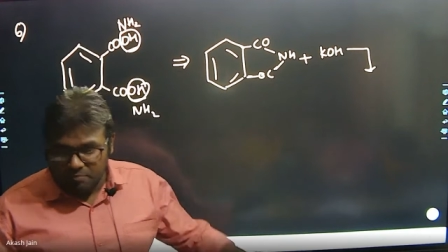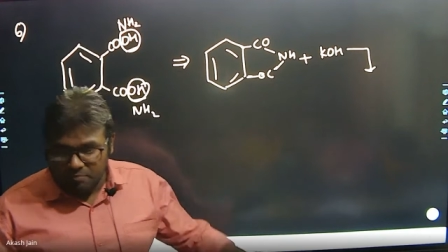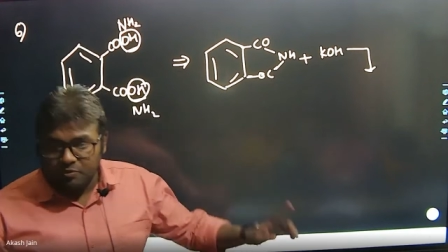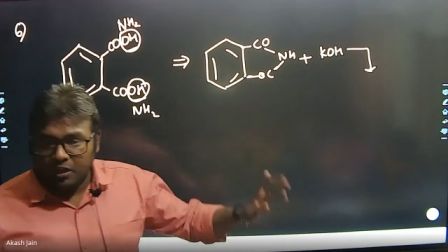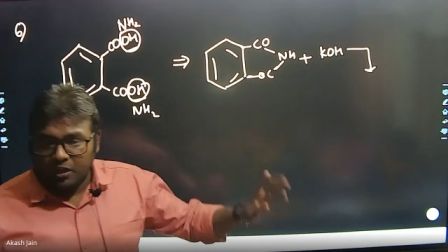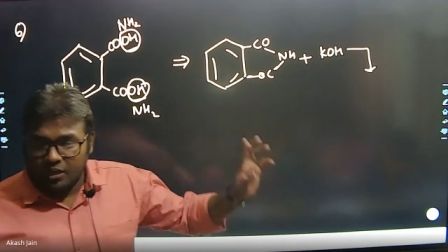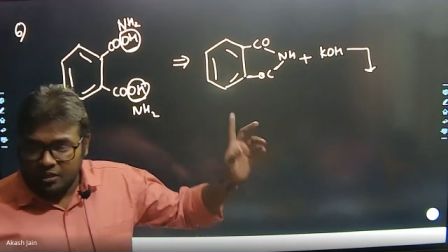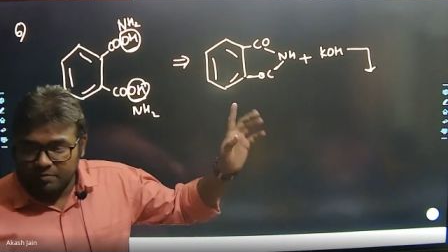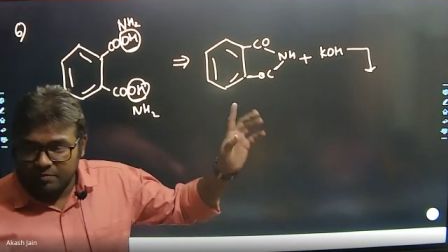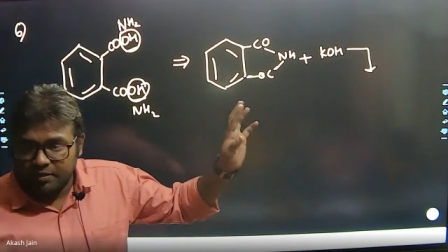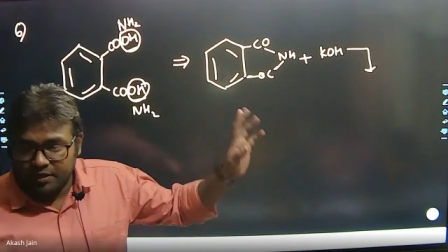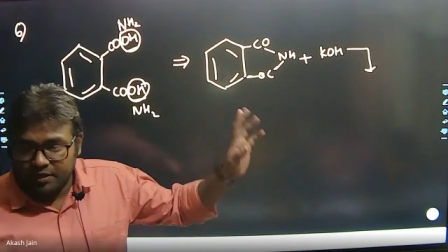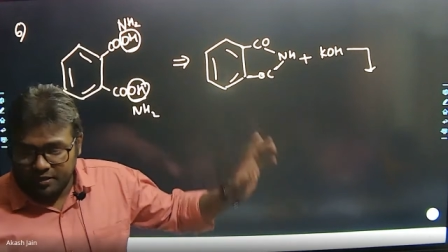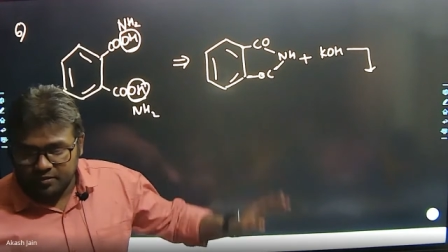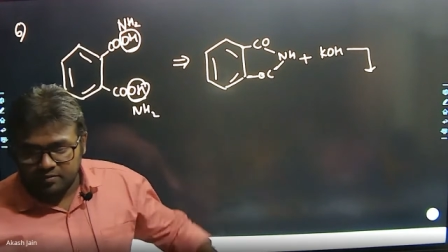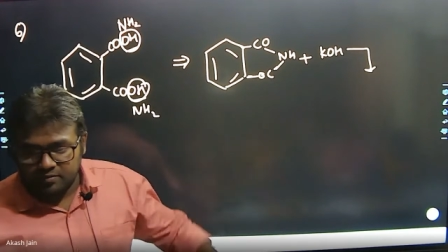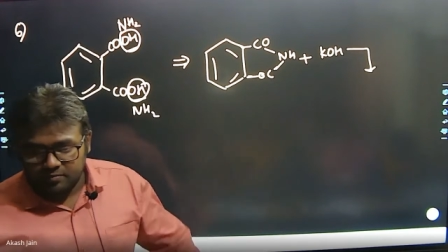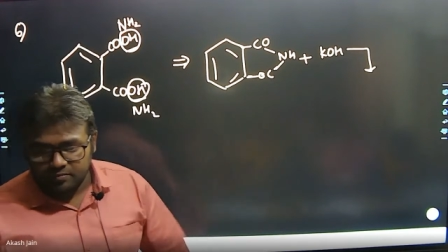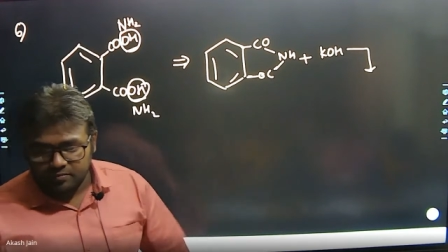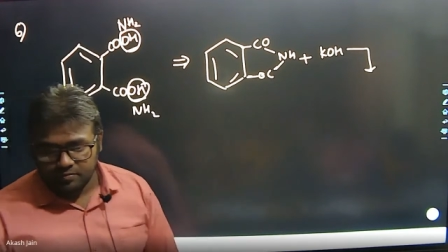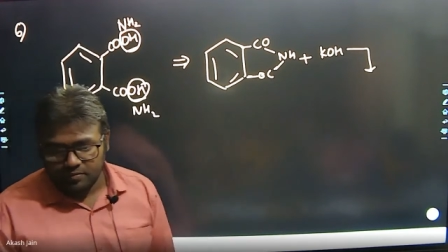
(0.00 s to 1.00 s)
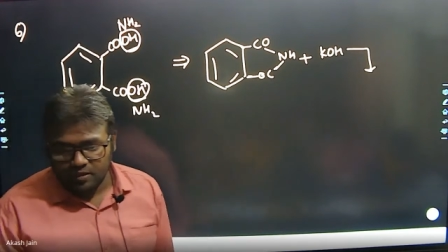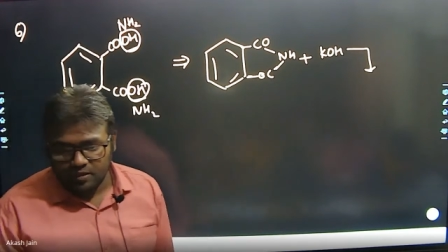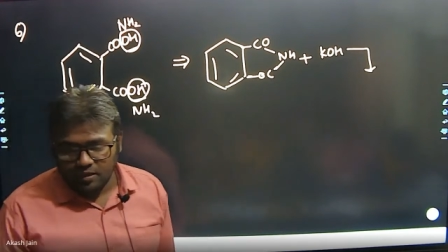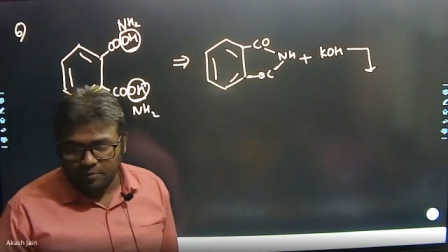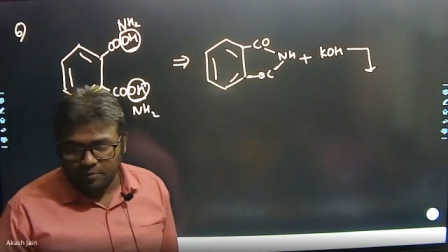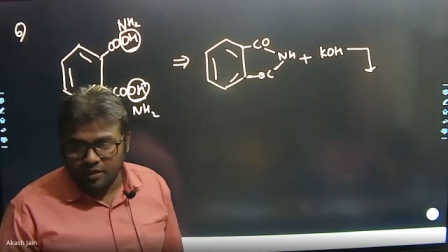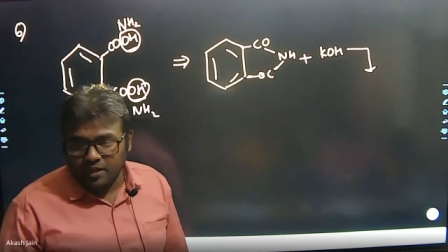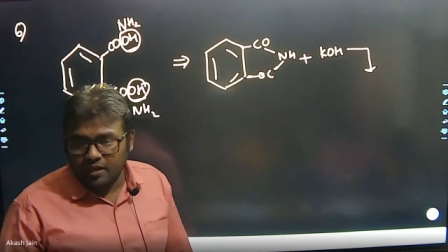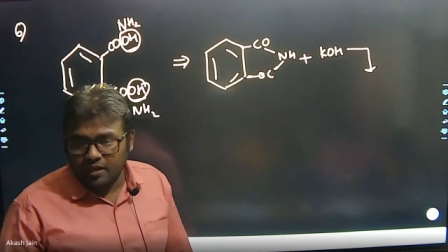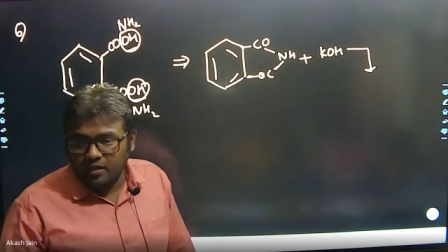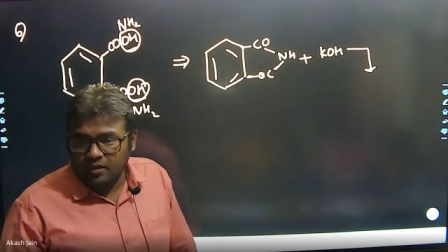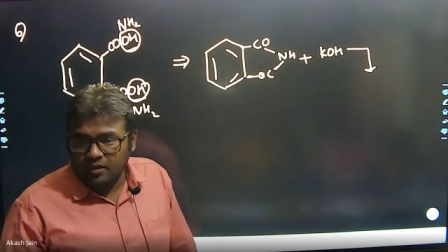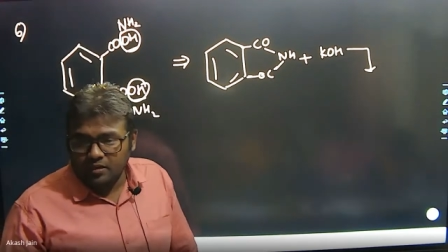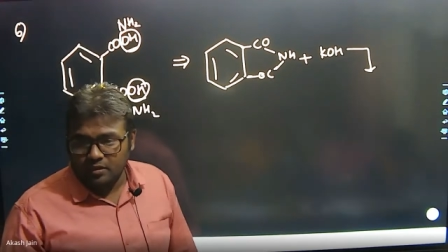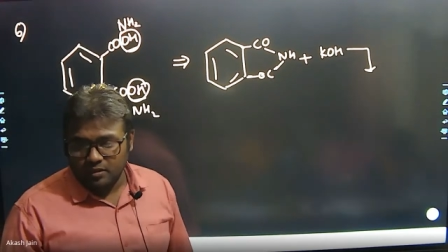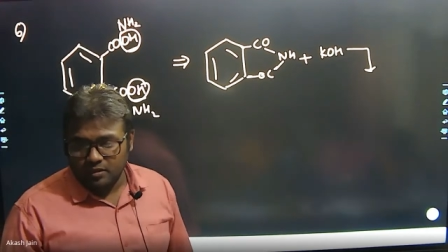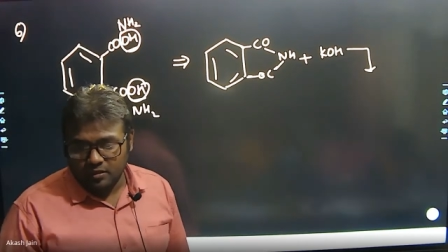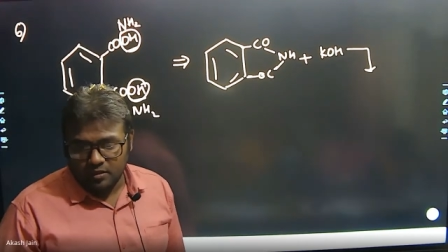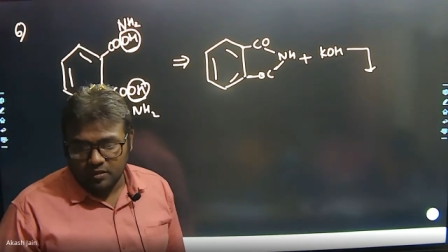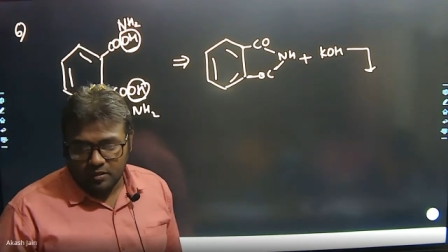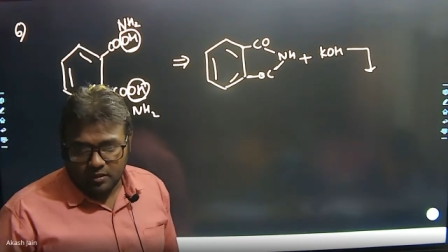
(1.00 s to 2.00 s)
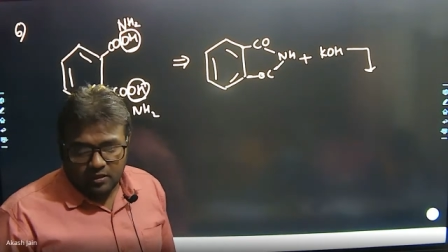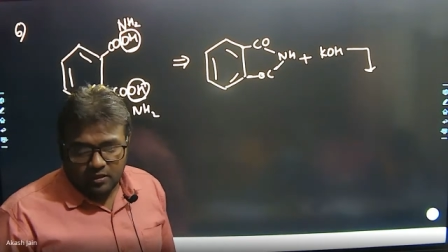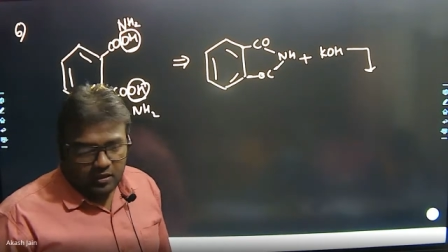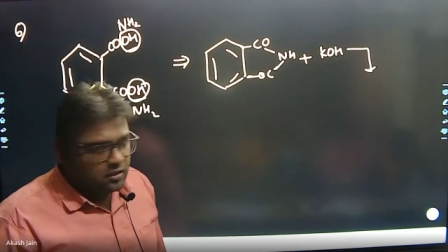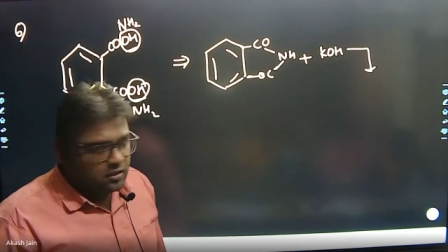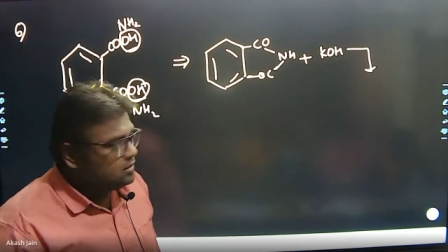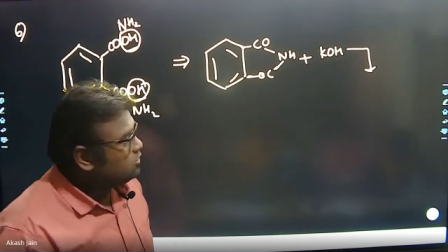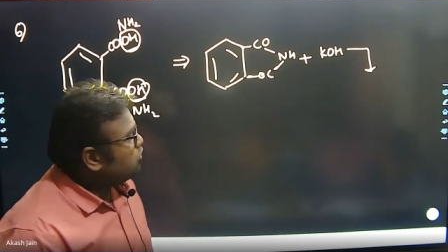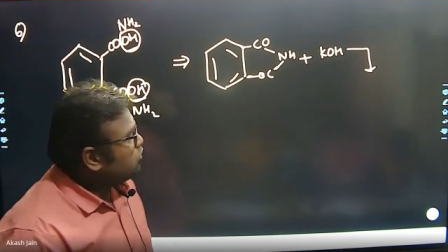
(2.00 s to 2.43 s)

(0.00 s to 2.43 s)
क्लोराइड क्या मिलेगा तो